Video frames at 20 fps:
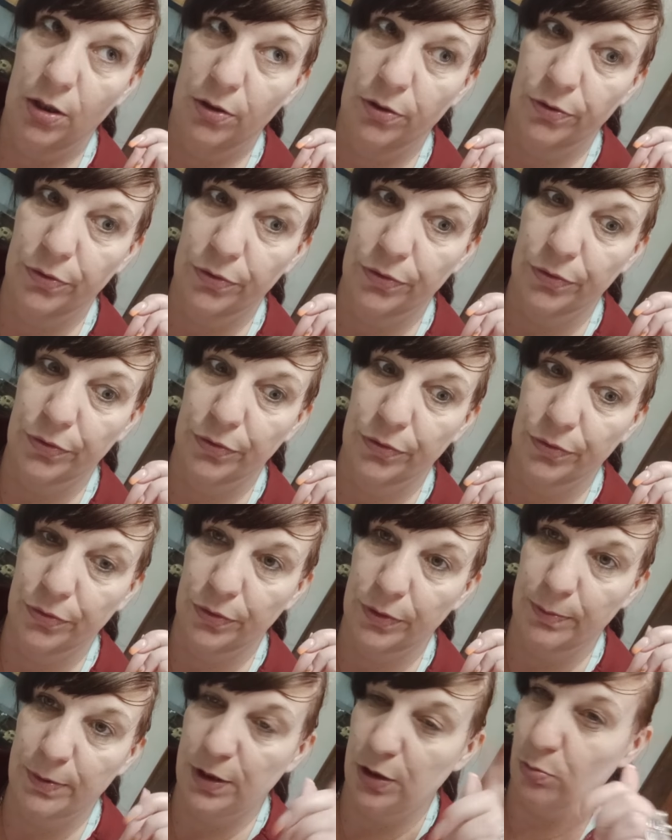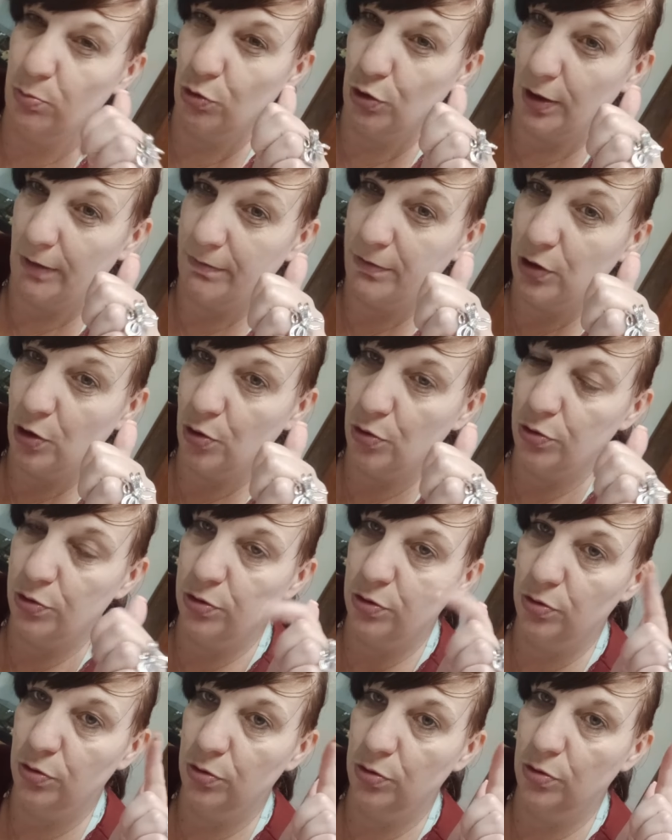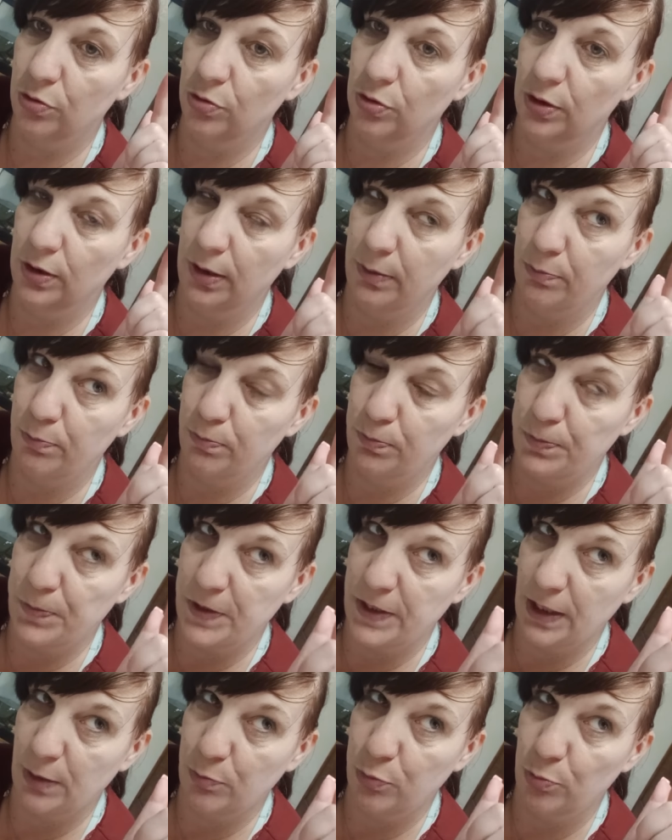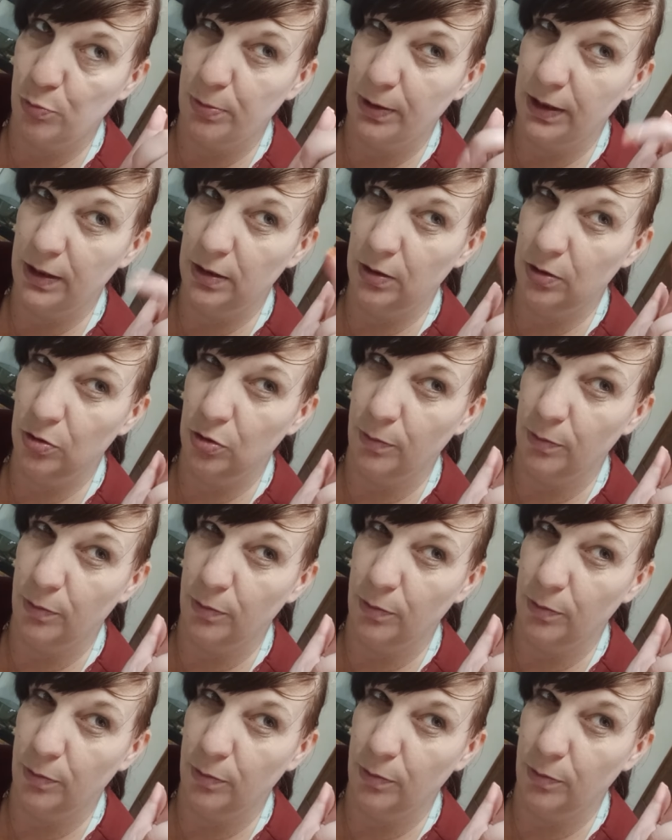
euh, parce qu'il manque la viande, les sacs poubelles,